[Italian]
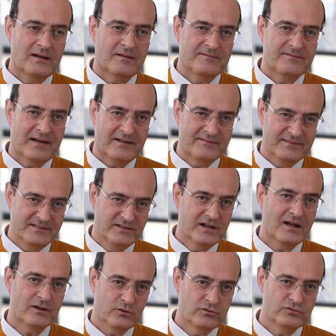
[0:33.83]
ha
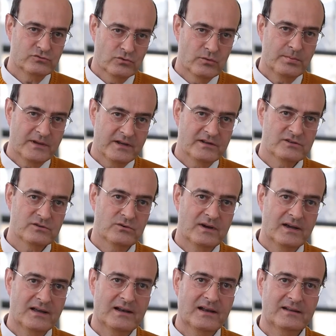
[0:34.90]
dato il suo peso, è la